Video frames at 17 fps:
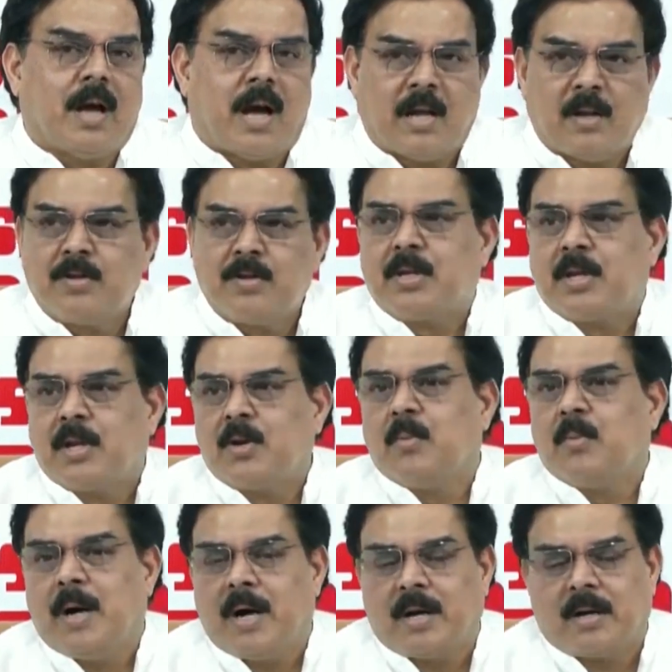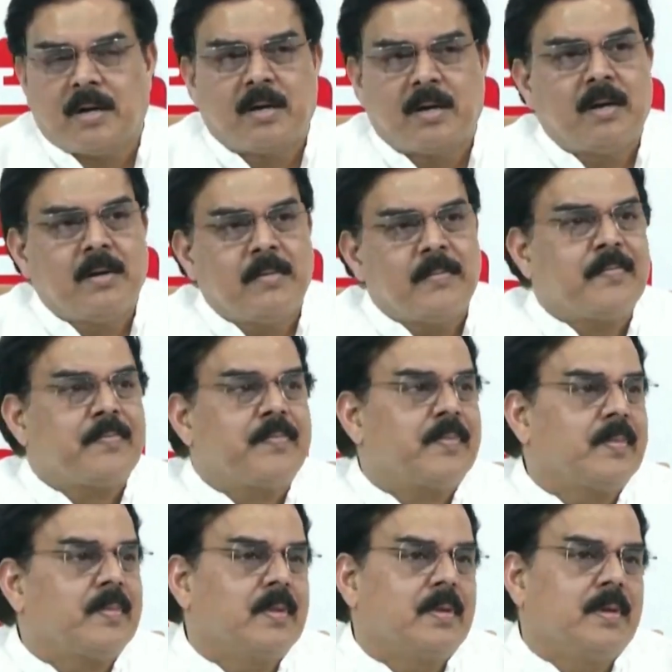ఆలోచనలో భాగంగా
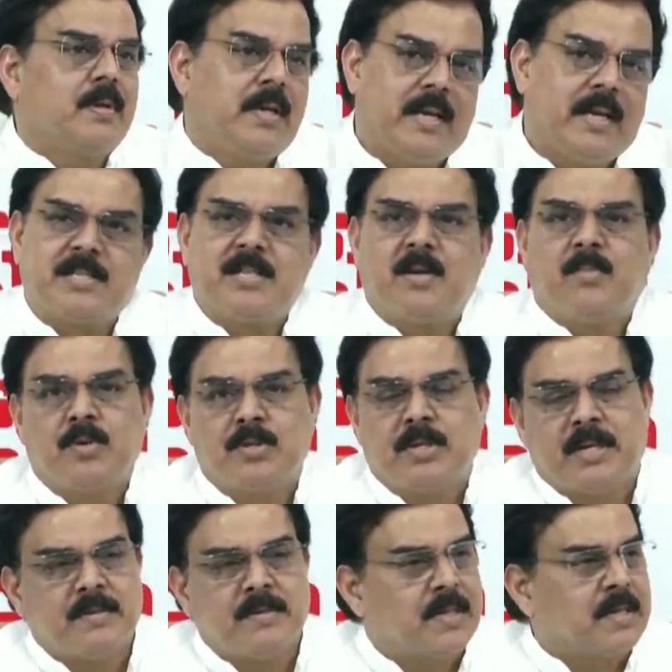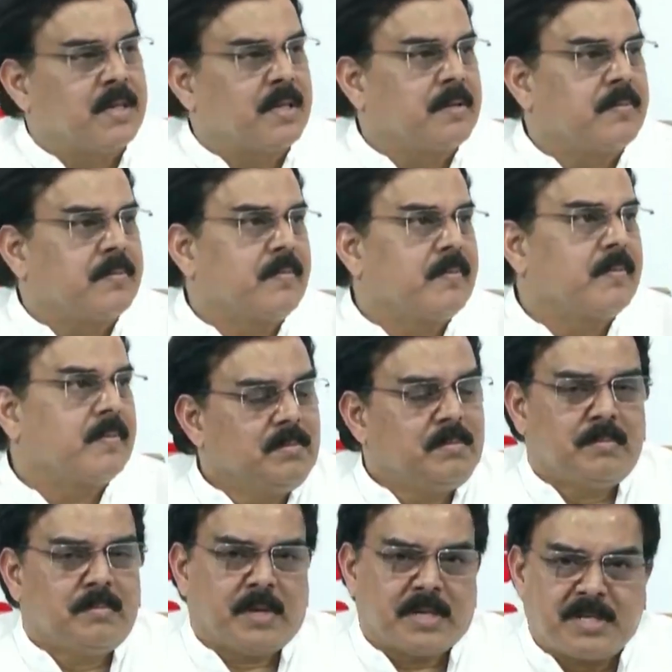కేసు నమోదు చేయడం జరిగింది
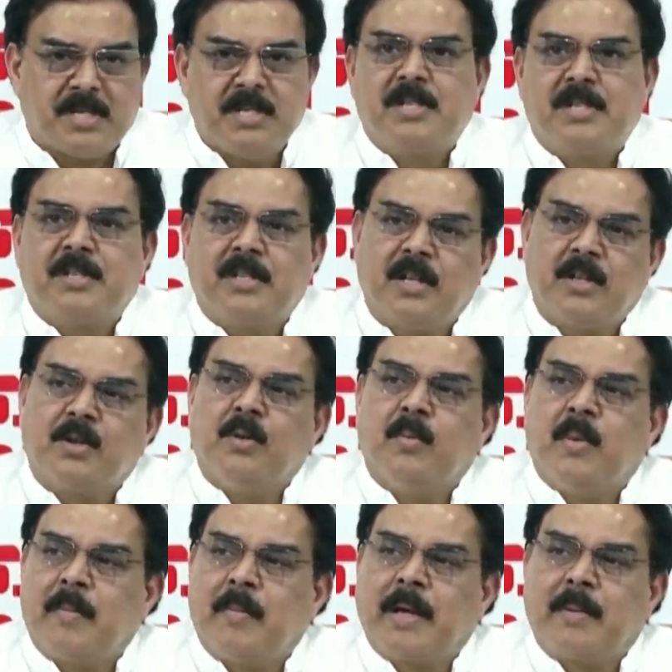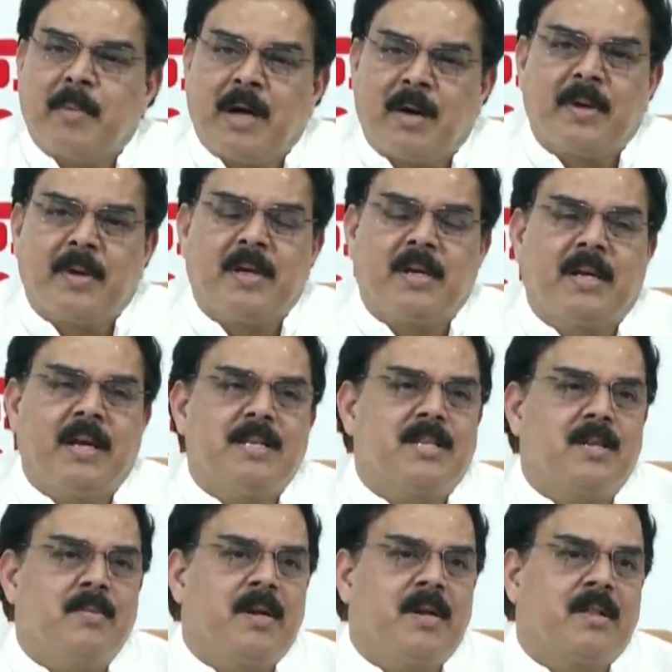ప్రశ్నించినందుకు మా మా పైన
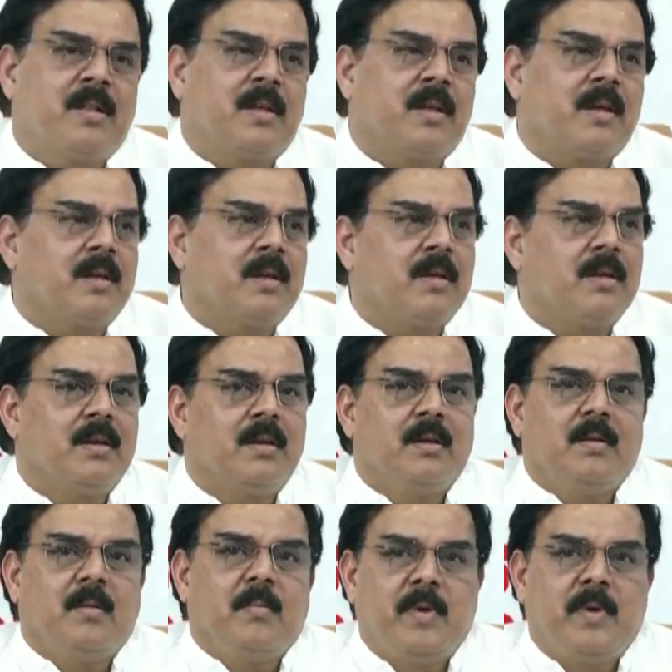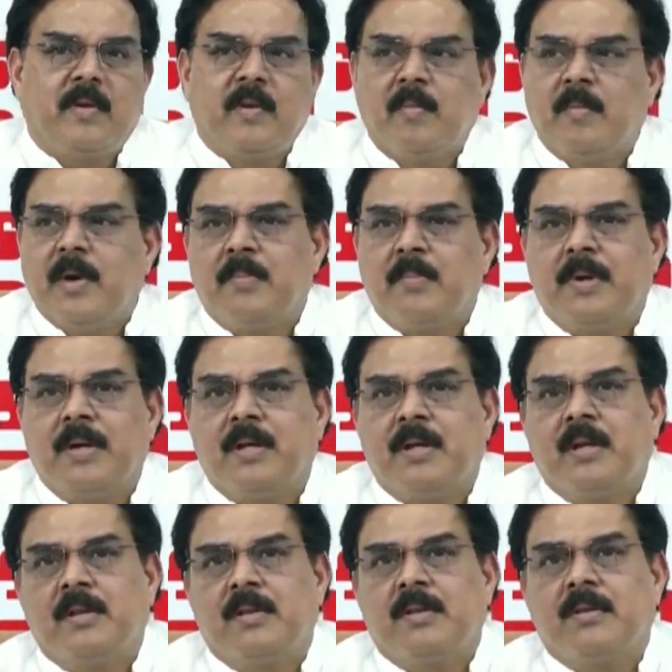కేసులు పెడితే మేమే భయపడేది
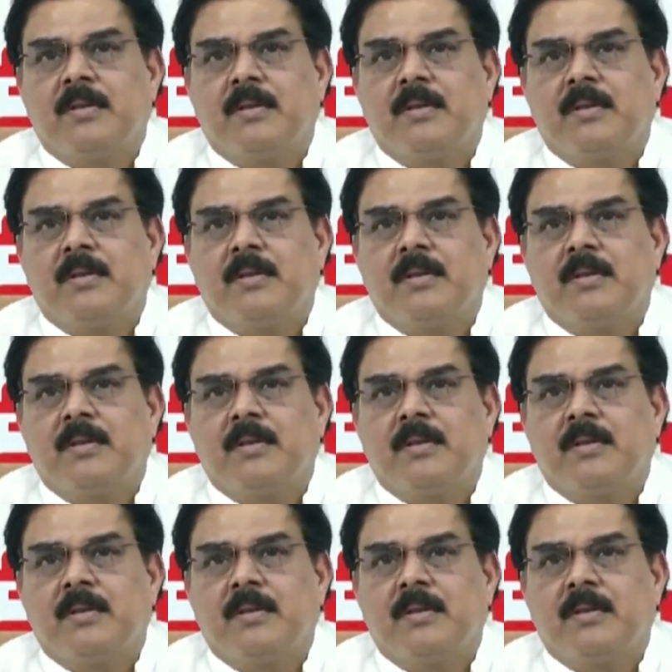లేదు